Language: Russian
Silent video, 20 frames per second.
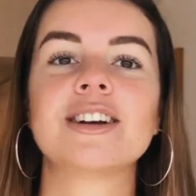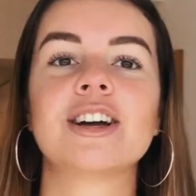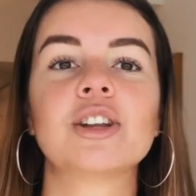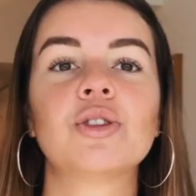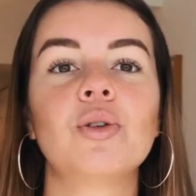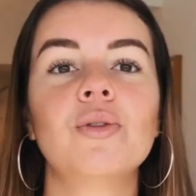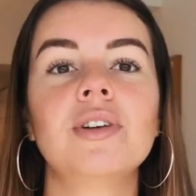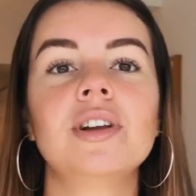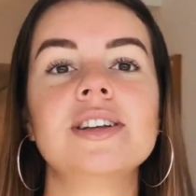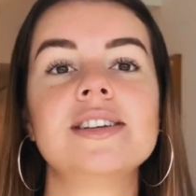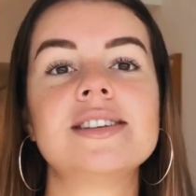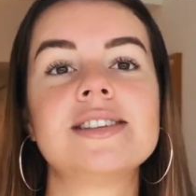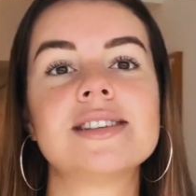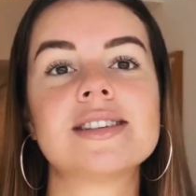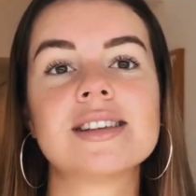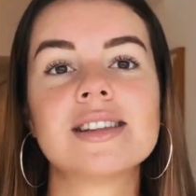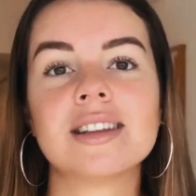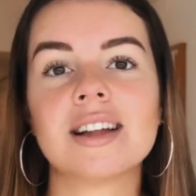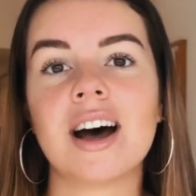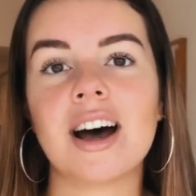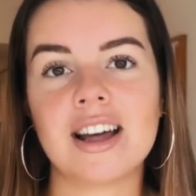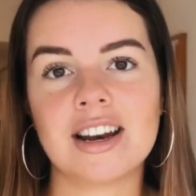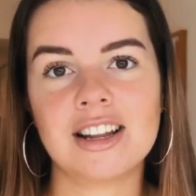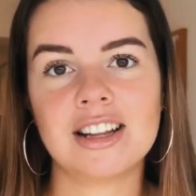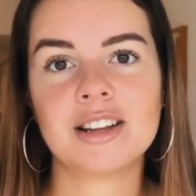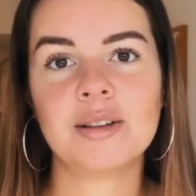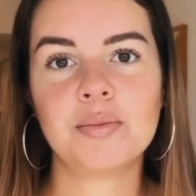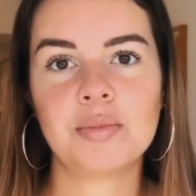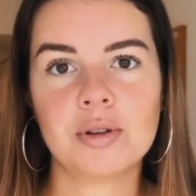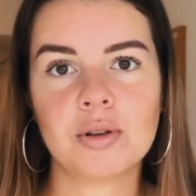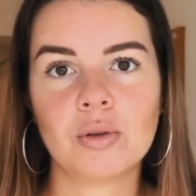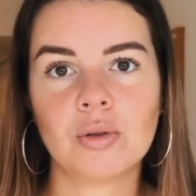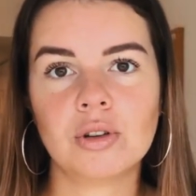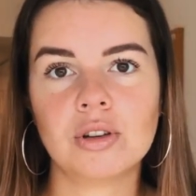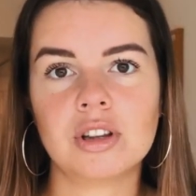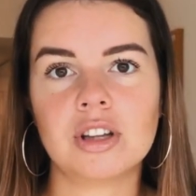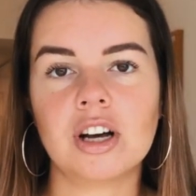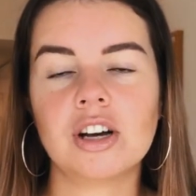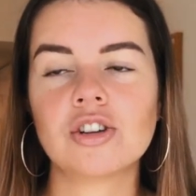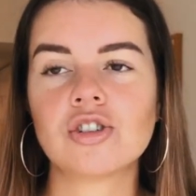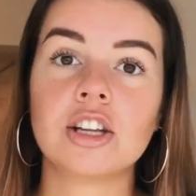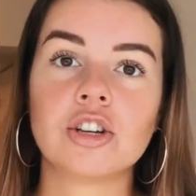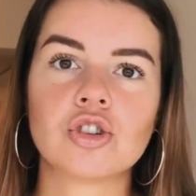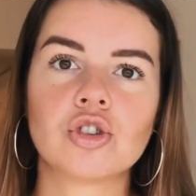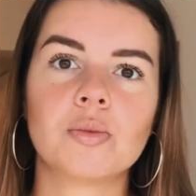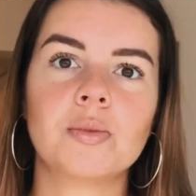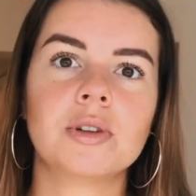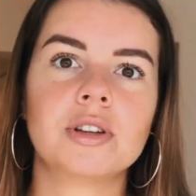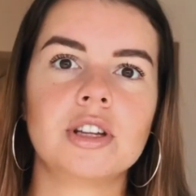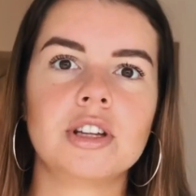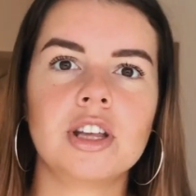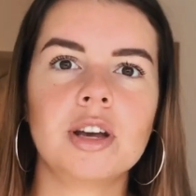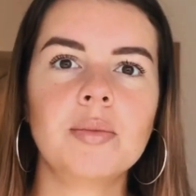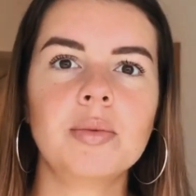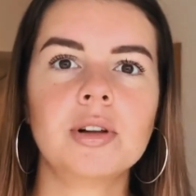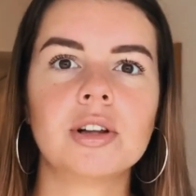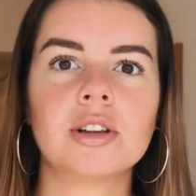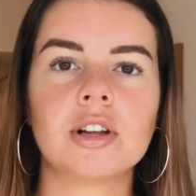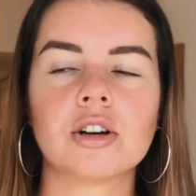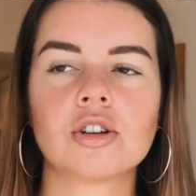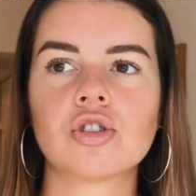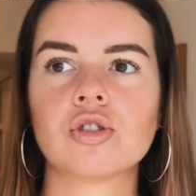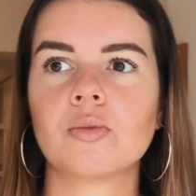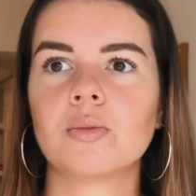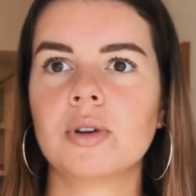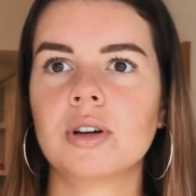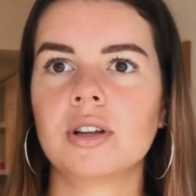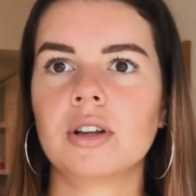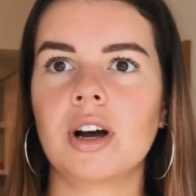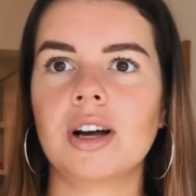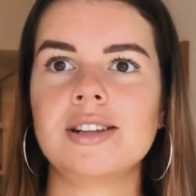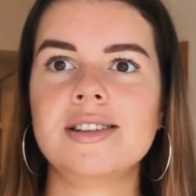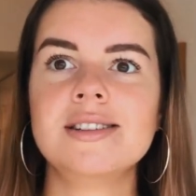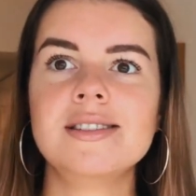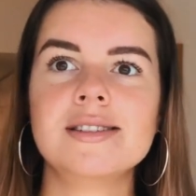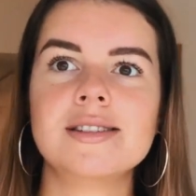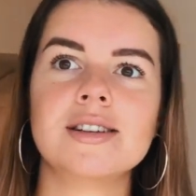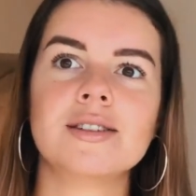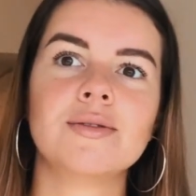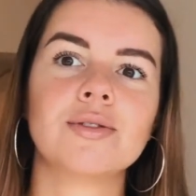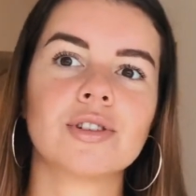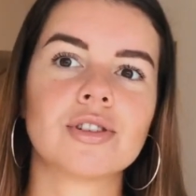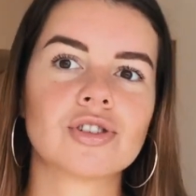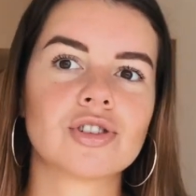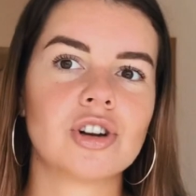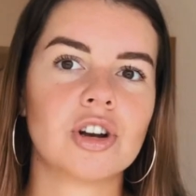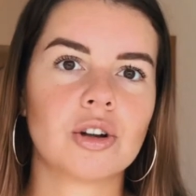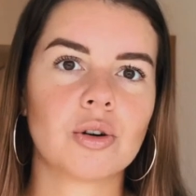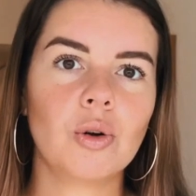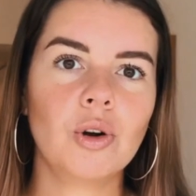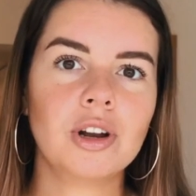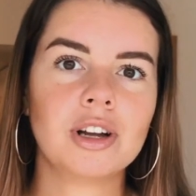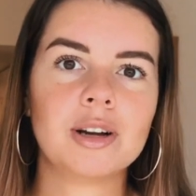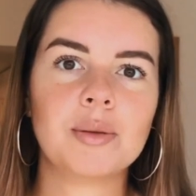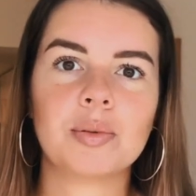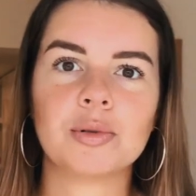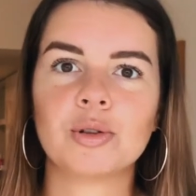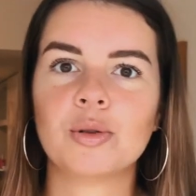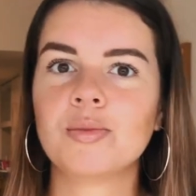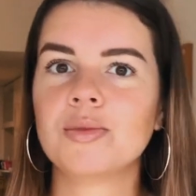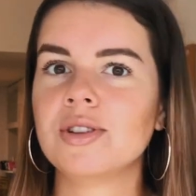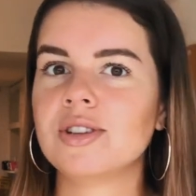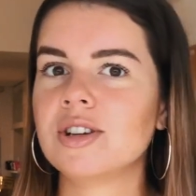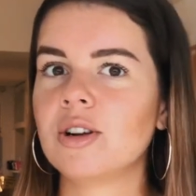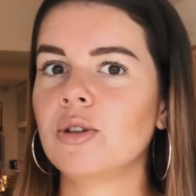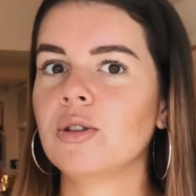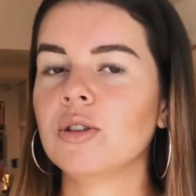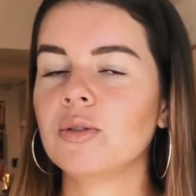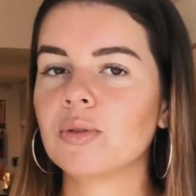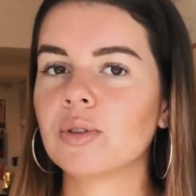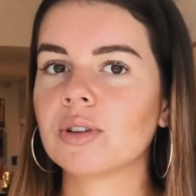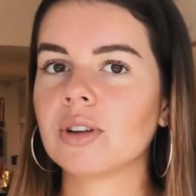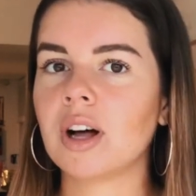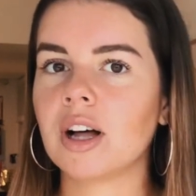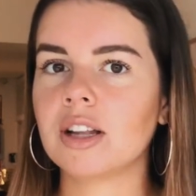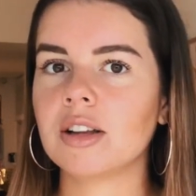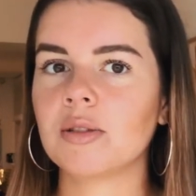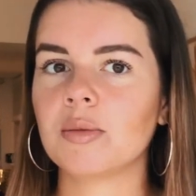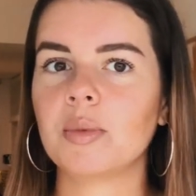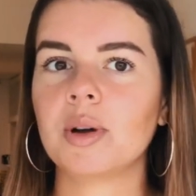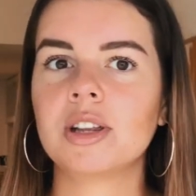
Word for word: готовились сценарии наперед, да, чтобы это не было так, что мы один день выложили ролик и потом неделю не выкладываем.